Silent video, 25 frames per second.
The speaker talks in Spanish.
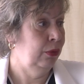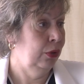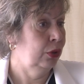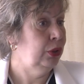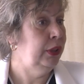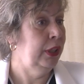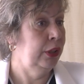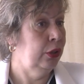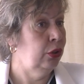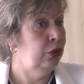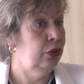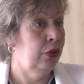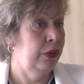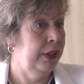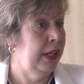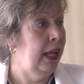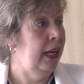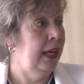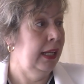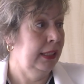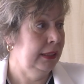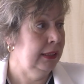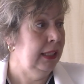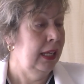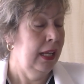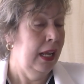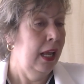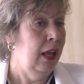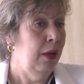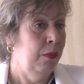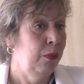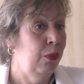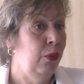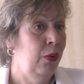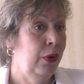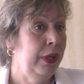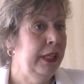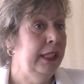unos centros sociales
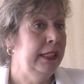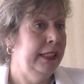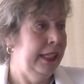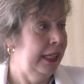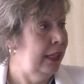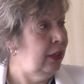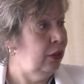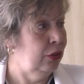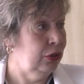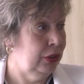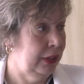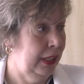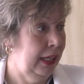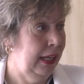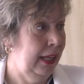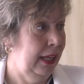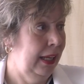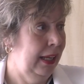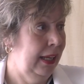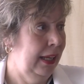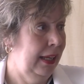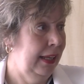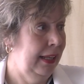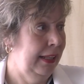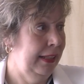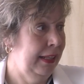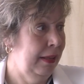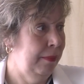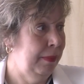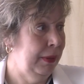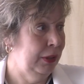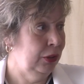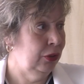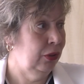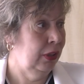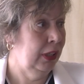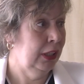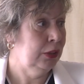muy llenos de, de,
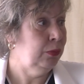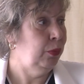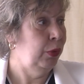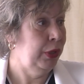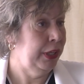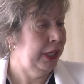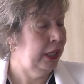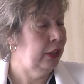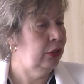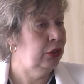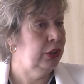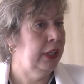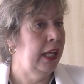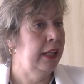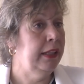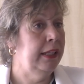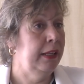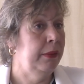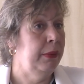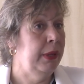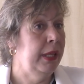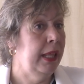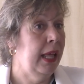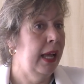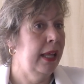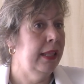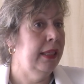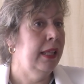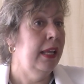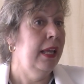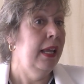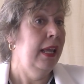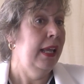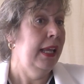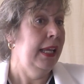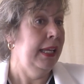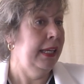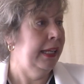personas, muy llenos de actividad
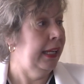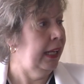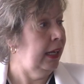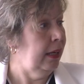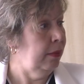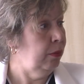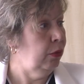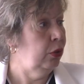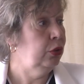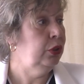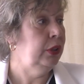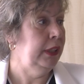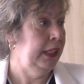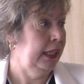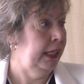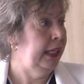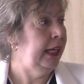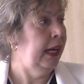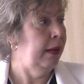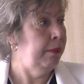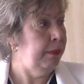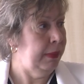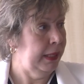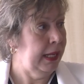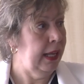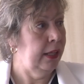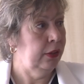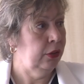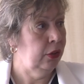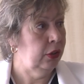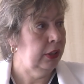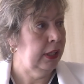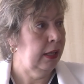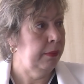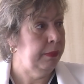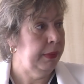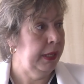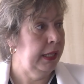y queremos ir ampliando
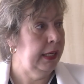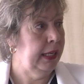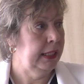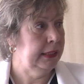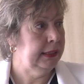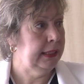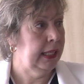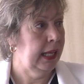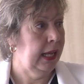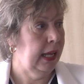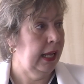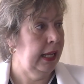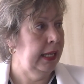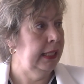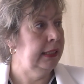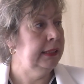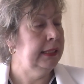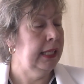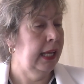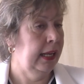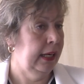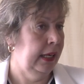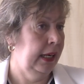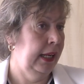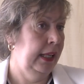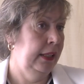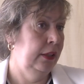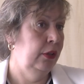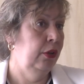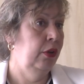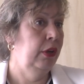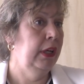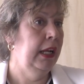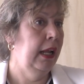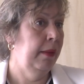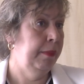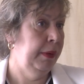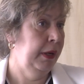también esa, esa red.
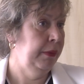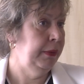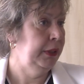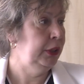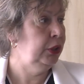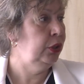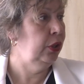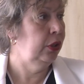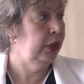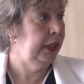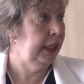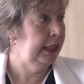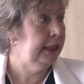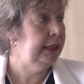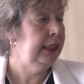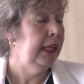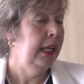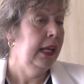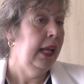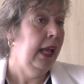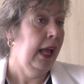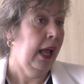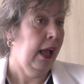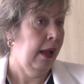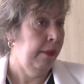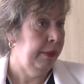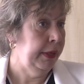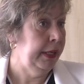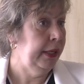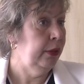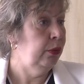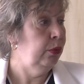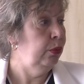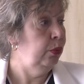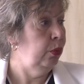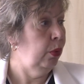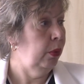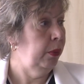¿no? Y la previsión es
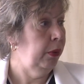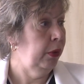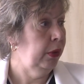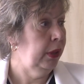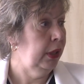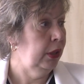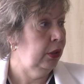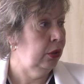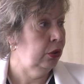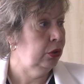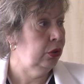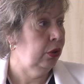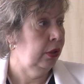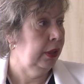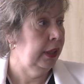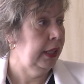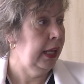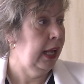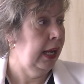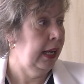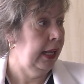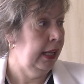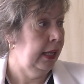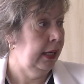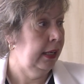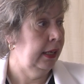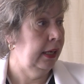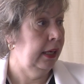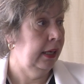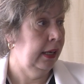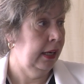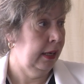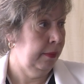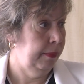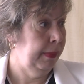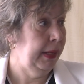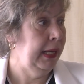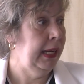abrir un nuevo centro social en
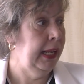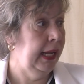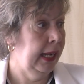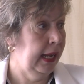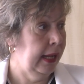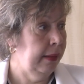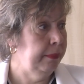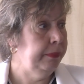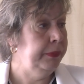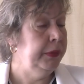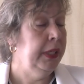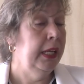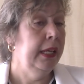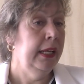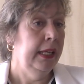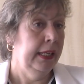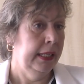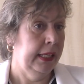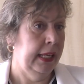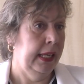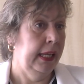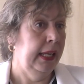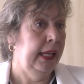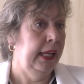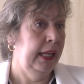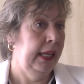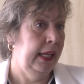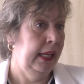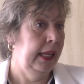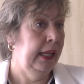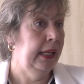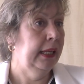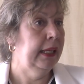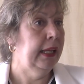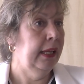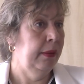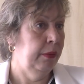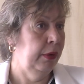Repélega
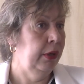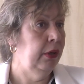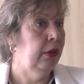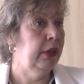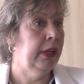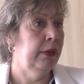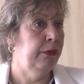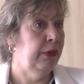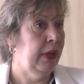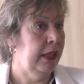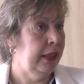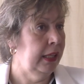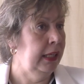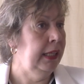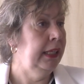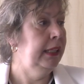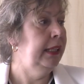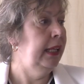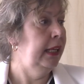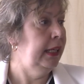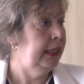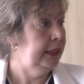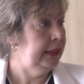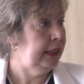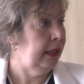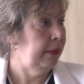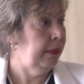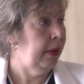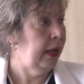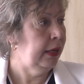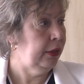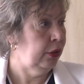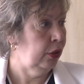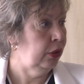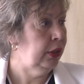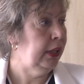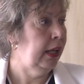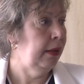que, bueno, que facilite en ese
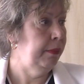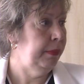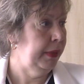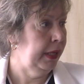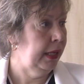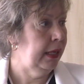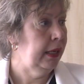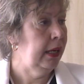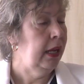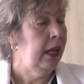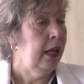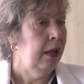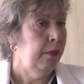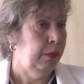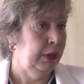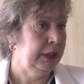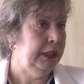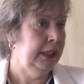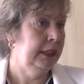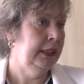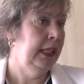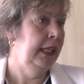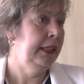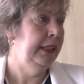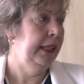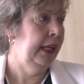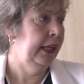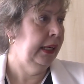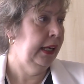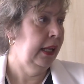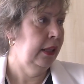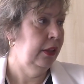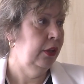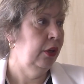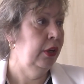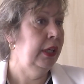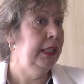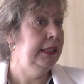barrio también pues, esa
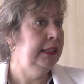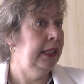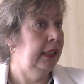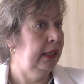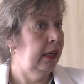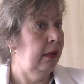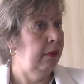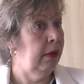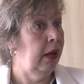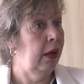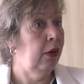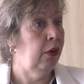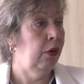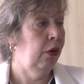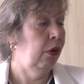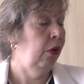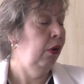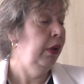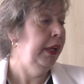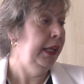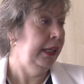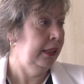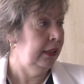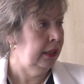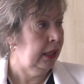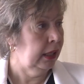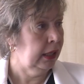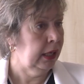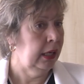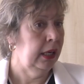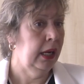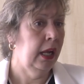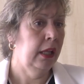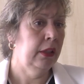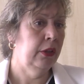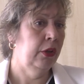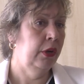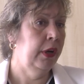integración, ese trabajo
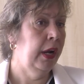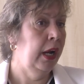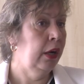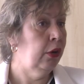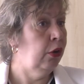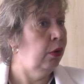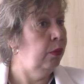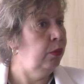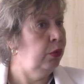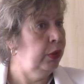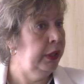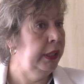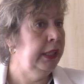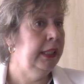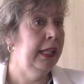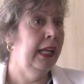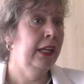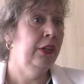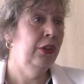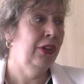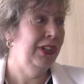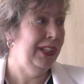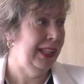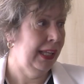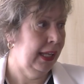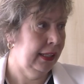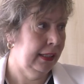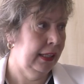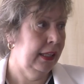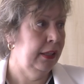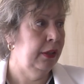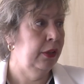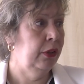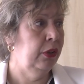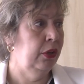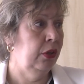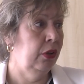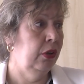intergeneracional comunitario y de
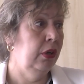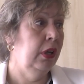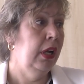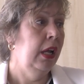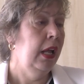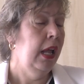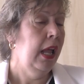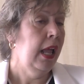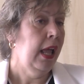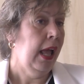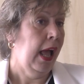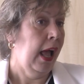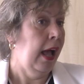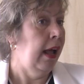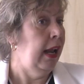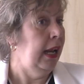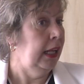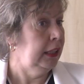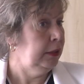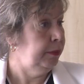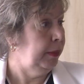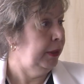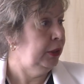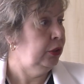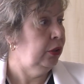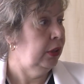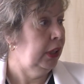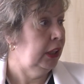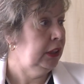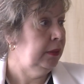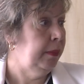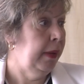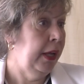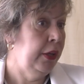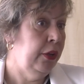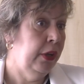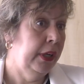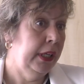atención a las
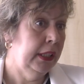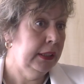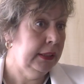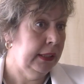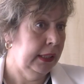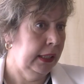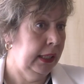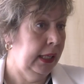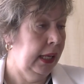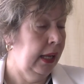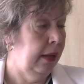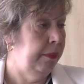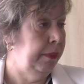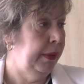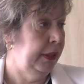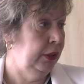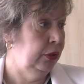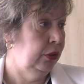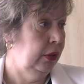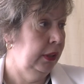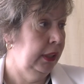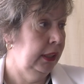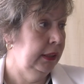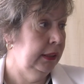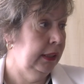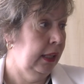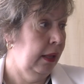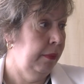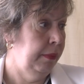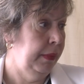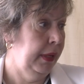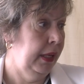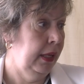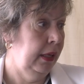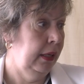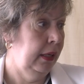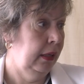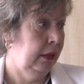personas mayores y a personas
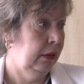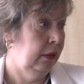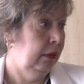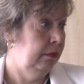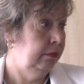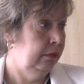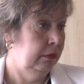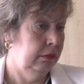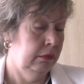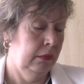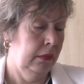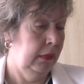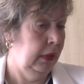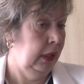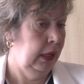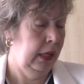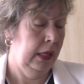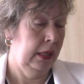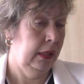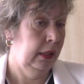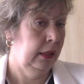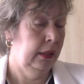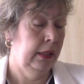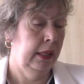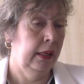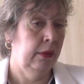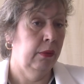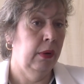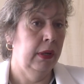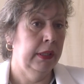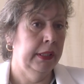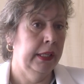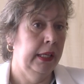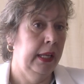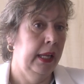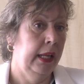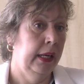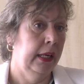también de,
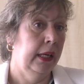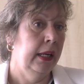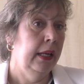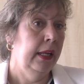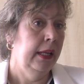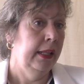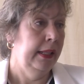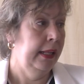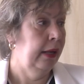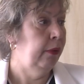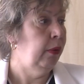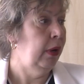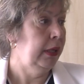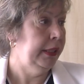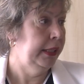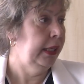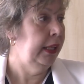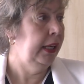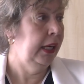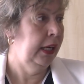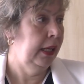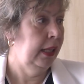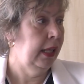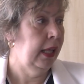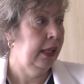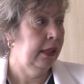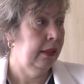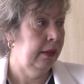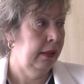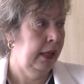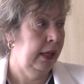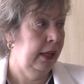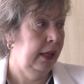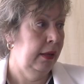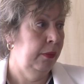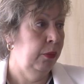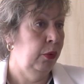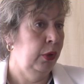cualquier, de cualquier edad
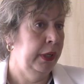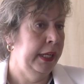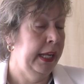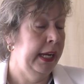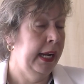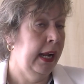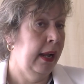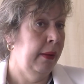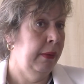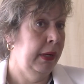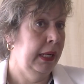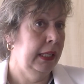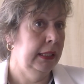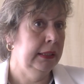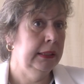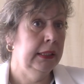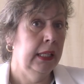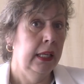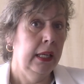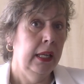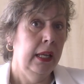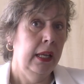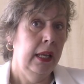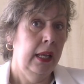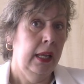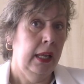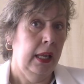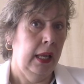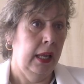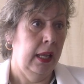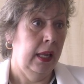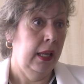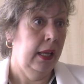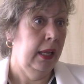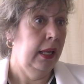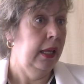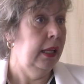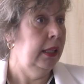eh, vulnerables.
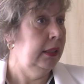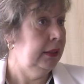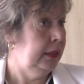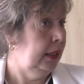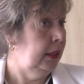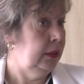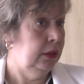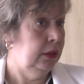Eh,